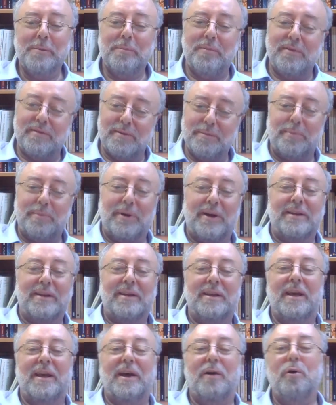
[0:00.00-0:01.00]
Bizim
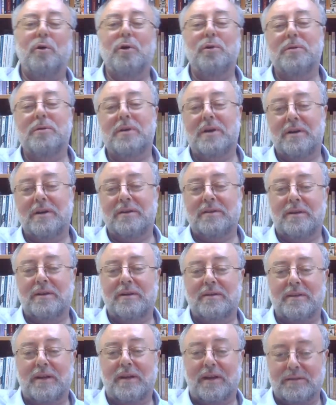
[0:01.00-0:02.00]
partiye oy
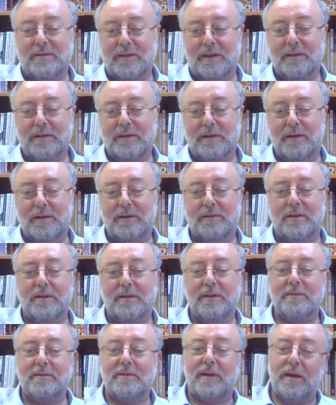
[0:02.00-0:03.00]
verirseniz
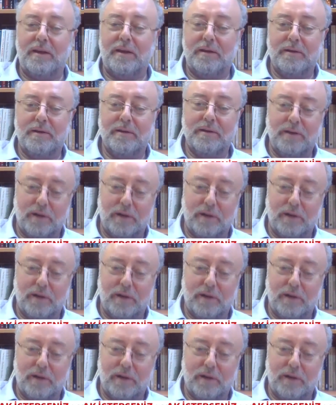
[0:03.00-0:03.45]
kazandırırsanız ey